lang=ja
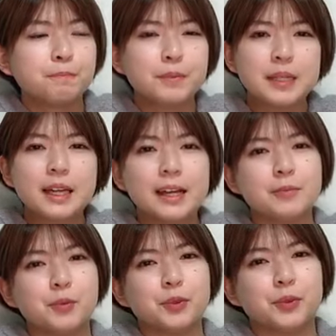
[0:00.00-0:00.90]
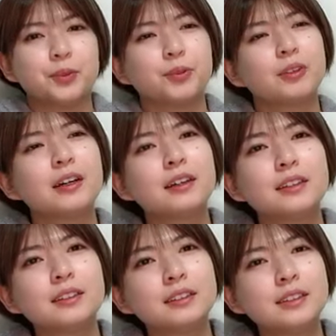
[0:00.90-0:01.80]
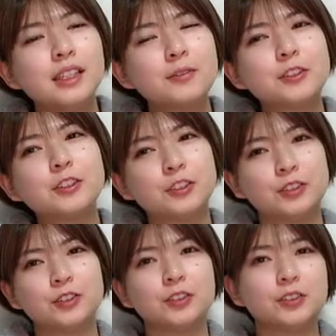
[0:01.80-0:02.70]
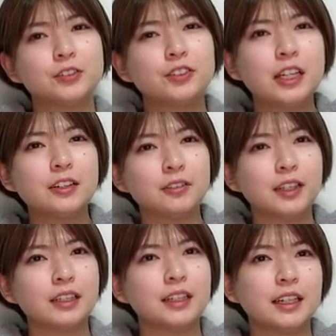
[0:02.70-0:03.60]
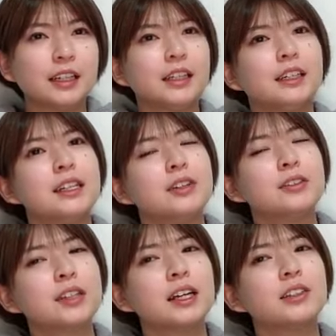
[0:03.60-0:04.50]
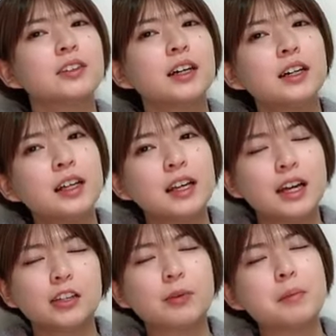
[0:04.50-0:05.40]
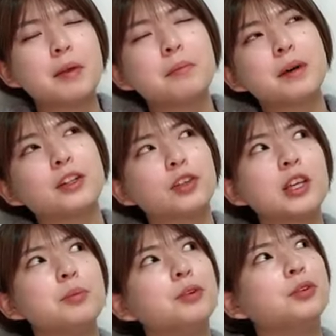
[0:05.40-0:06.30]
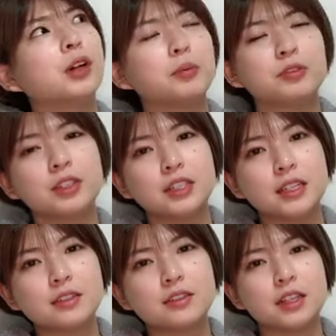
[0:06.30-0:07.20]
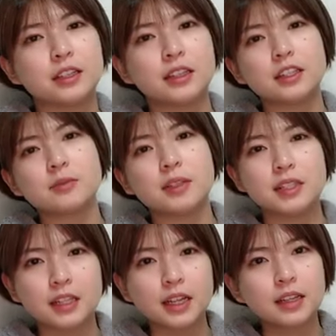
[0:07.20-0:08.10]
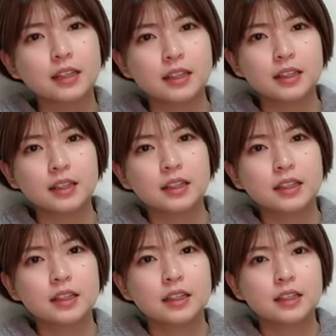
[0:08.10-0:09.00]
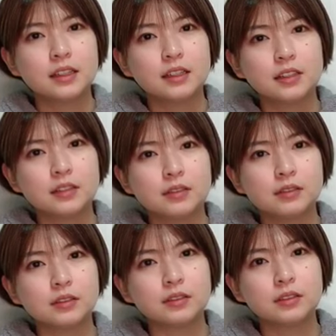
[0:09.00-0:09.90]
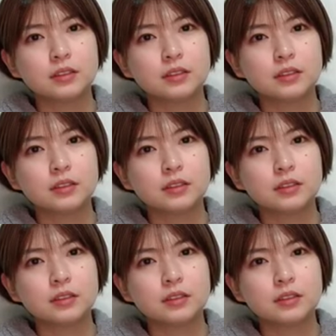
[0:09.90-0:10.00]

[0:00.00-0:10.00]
見たいものとかでもちょっと普段はやらないだろうなとかあとまあメンバーの希望とかも途切れつつやったりしましたね。そう